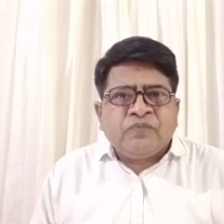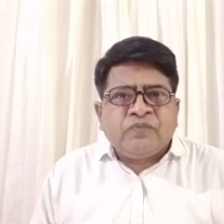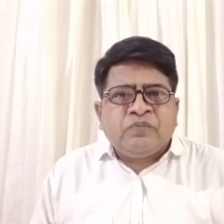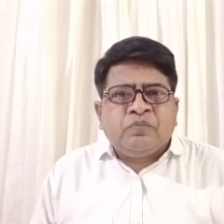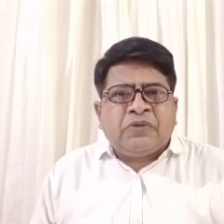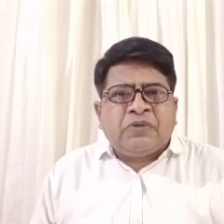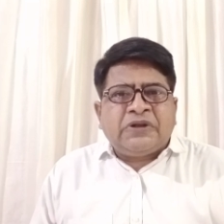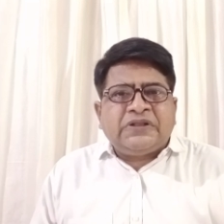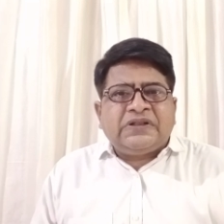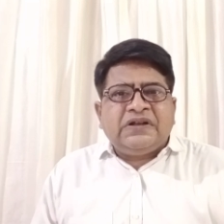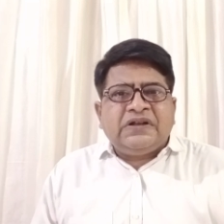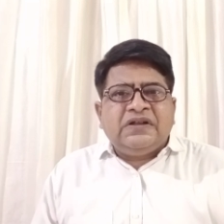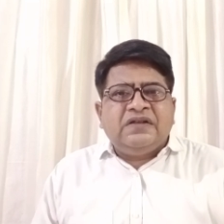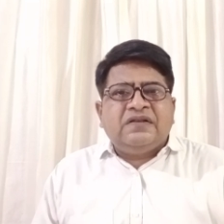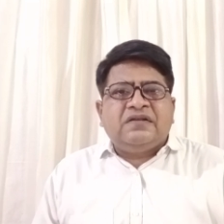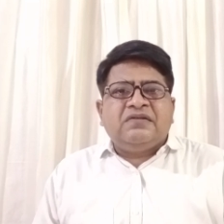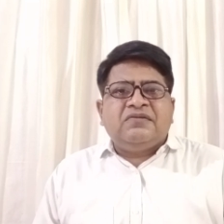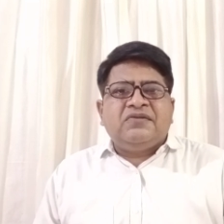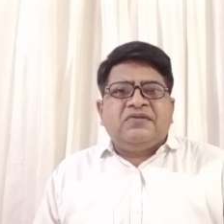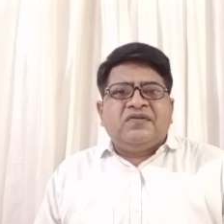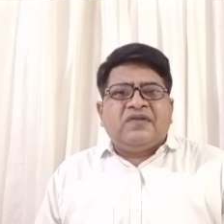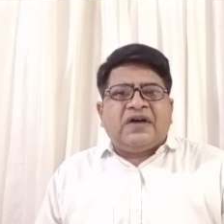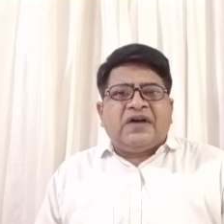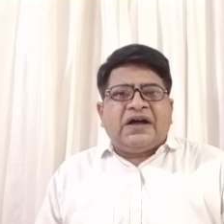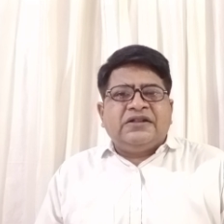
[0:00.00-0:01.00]
पत्नी से
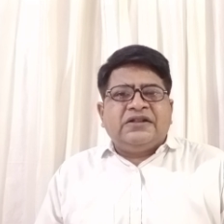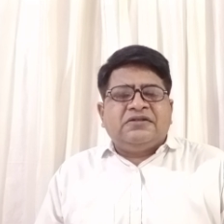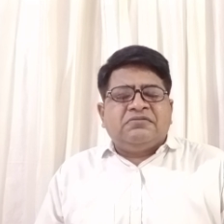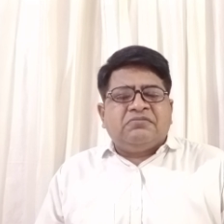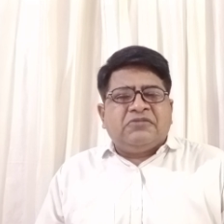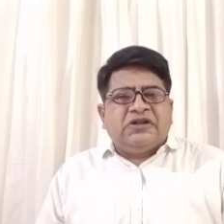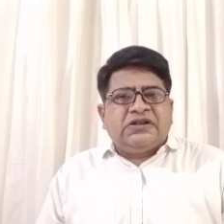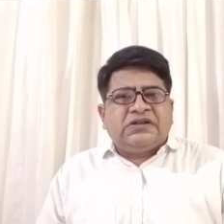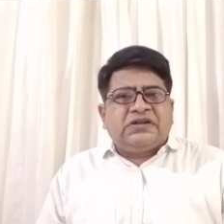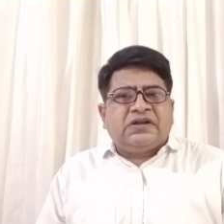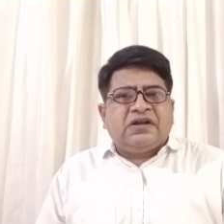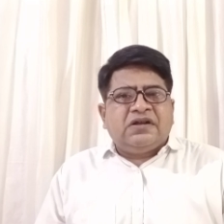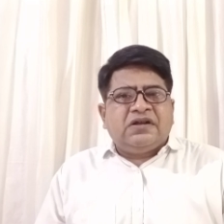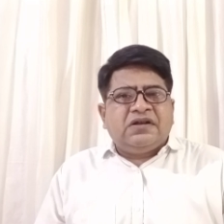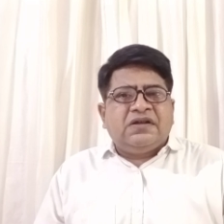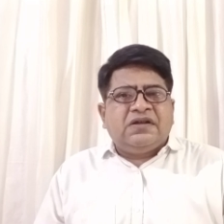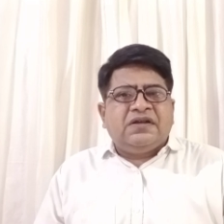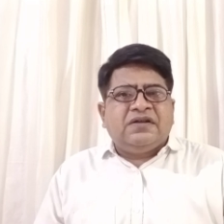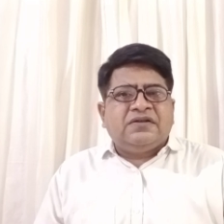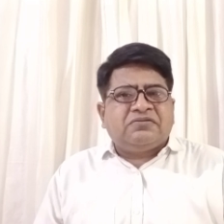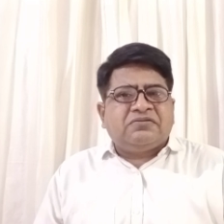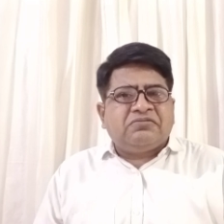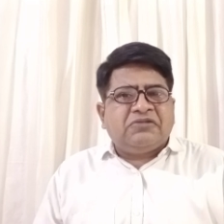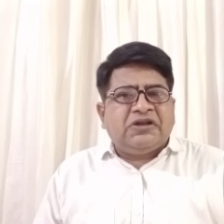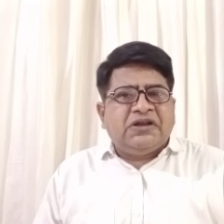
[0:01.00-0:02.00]
विवाद मत करिए
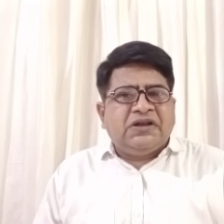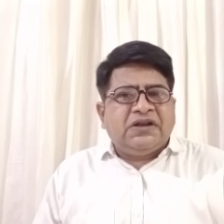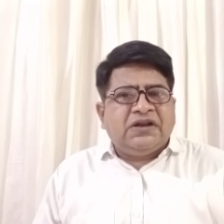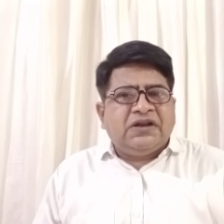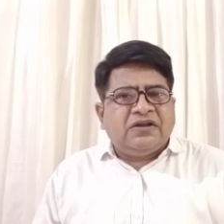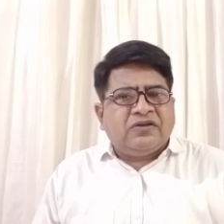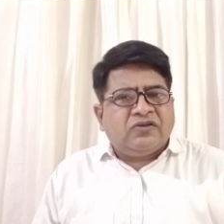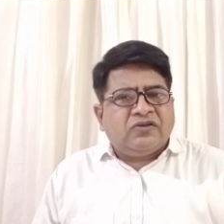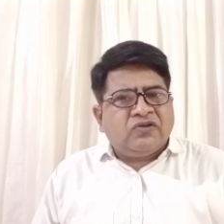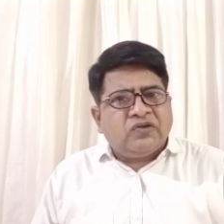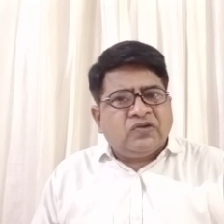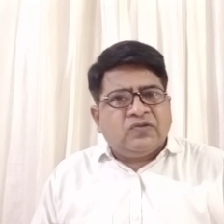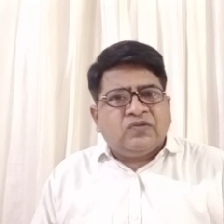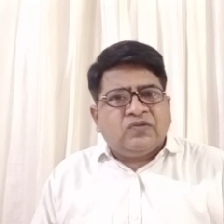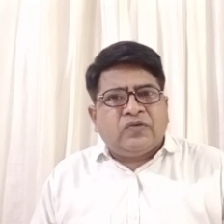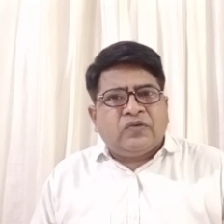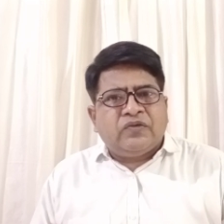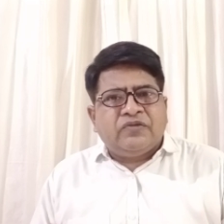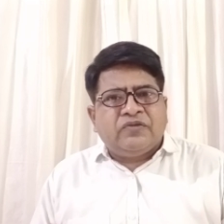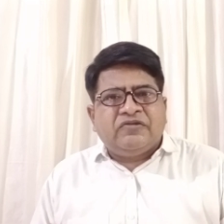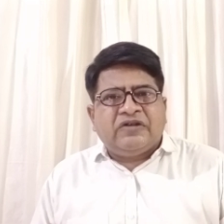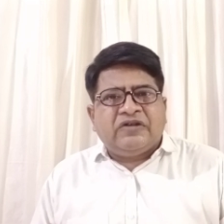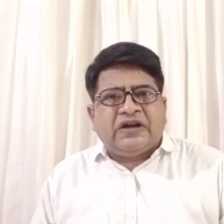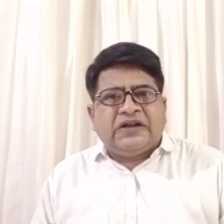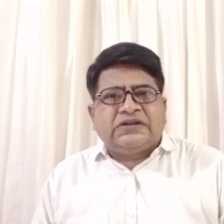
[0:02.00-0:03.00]
इस महीने क्योंकि वो
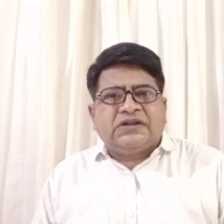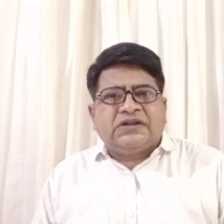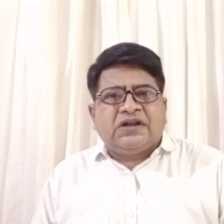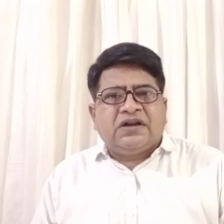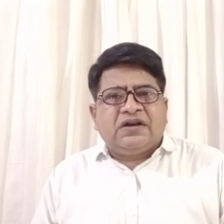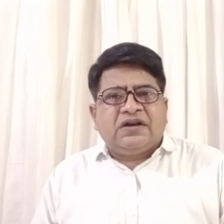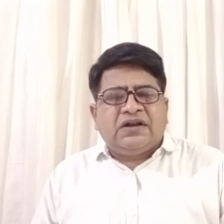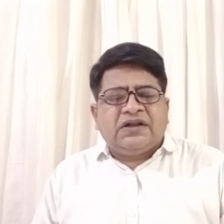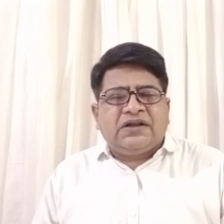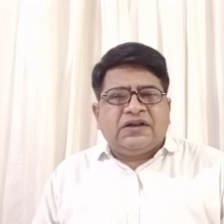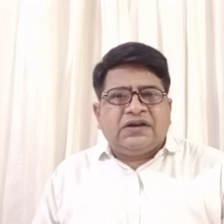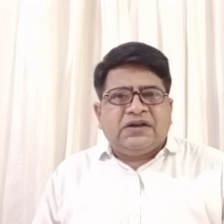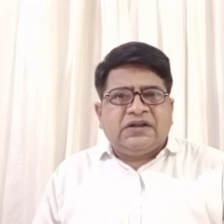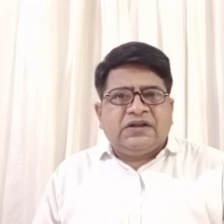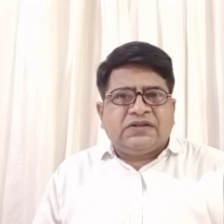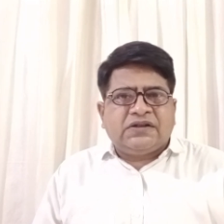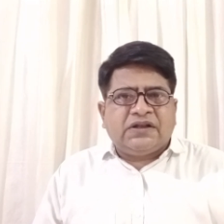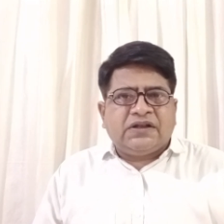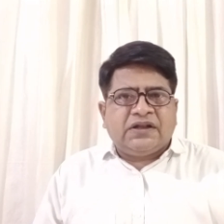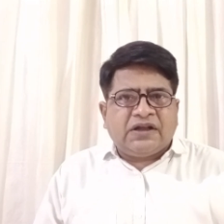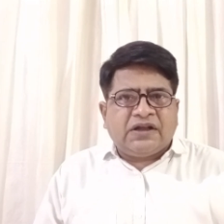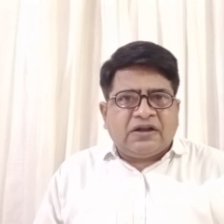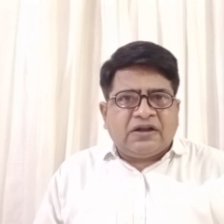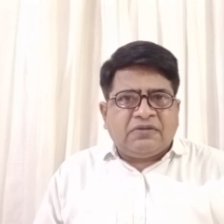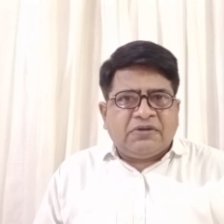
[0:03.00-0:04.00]
विवाद करने के लिए
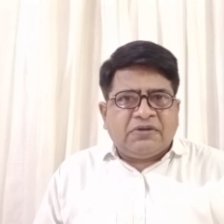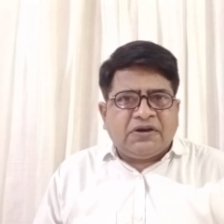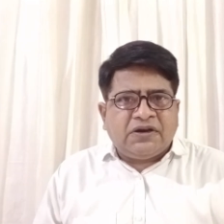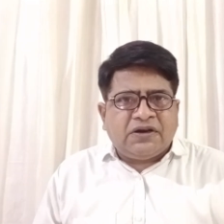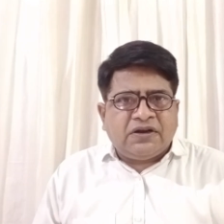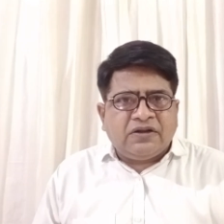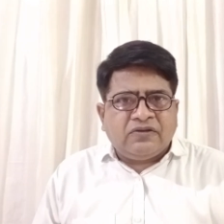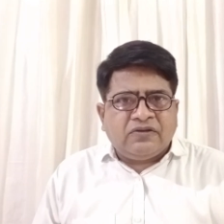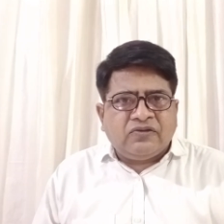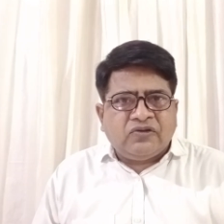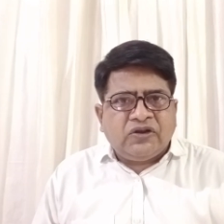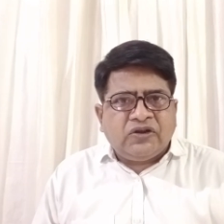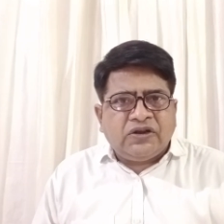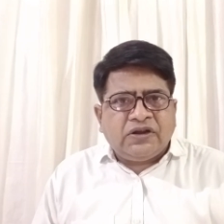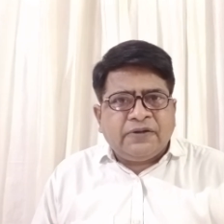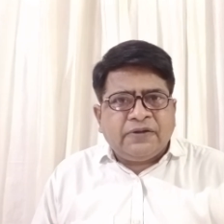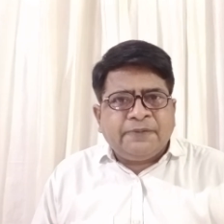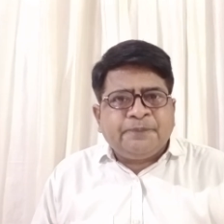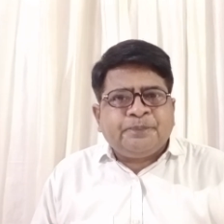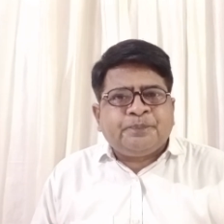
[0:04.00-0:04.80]
तैयार बैठी हुई है